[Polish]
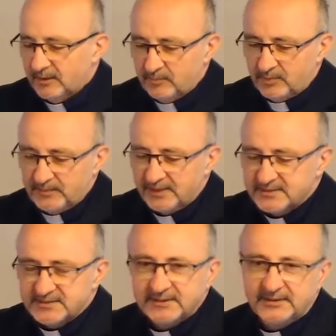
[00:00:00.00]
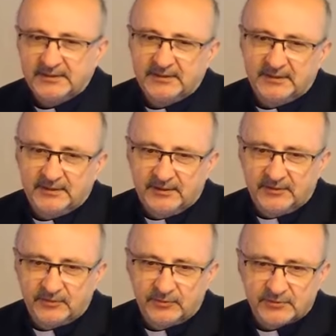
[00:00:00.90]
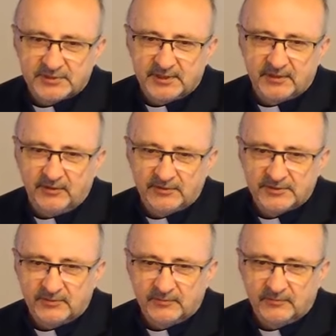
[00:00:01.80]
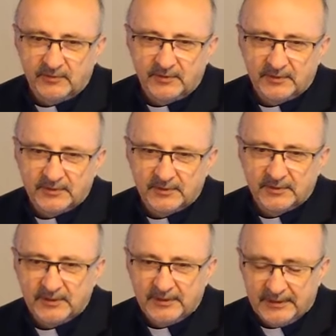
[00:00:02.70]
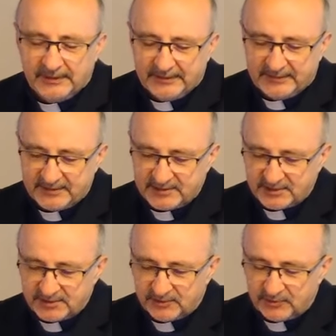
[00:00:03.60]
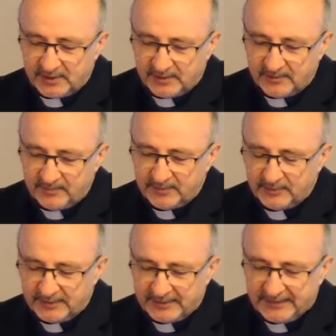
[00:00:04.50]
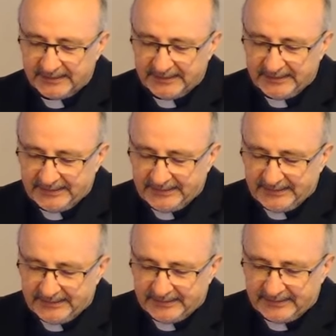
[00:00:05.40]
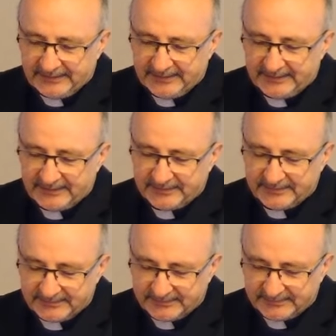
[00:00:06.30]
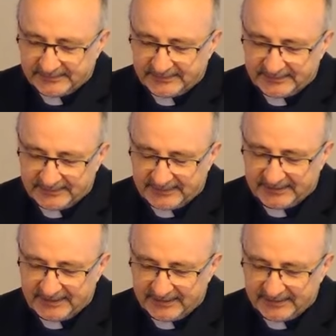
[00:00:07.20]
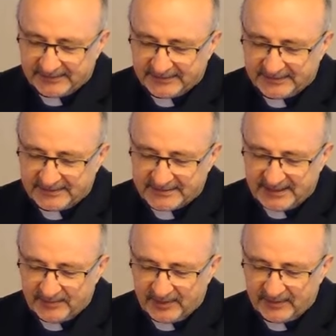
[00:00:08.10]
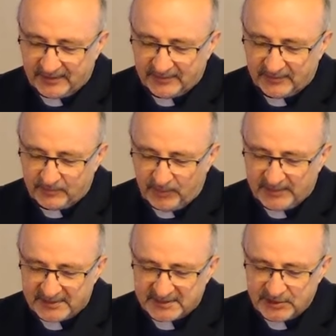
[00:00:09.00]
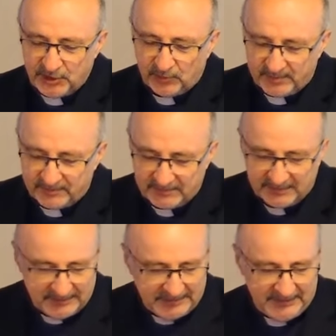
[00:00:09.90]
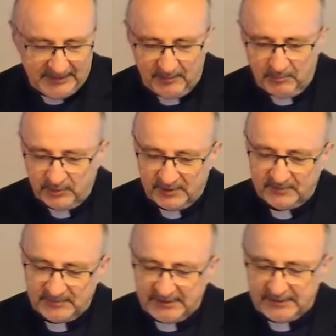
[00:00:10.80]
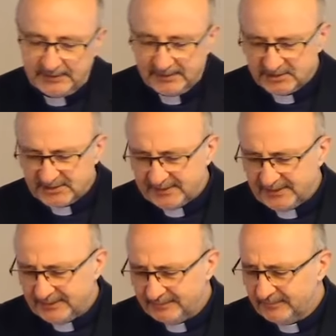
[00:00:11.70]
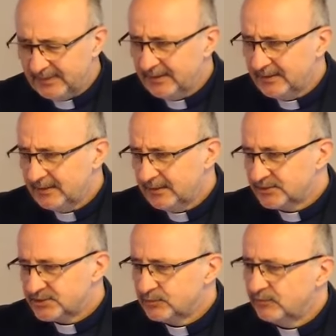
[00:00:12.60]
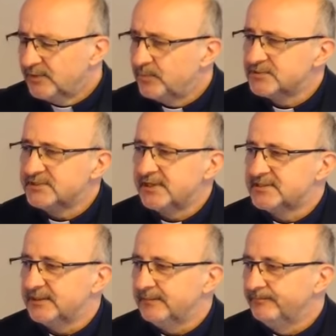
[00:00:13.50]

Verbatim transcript: Pomiędzy, i tu już się kończą te rzeczy, które były y, y, takie te same, pomiędzy Jobem, Bogiem i szatanem. Trzy główne postaci,